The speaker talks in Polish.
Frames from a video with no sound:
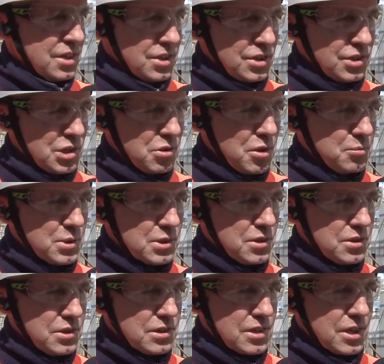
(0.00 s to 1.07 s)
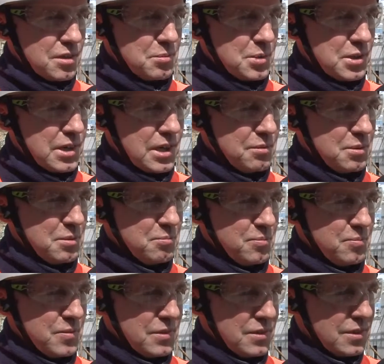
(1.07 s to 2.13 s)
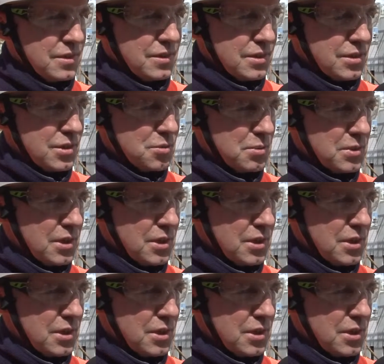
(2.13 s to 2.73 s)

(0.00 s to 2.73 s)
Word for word: Nie, działamy zgodnie z harmonogramem jesteśmy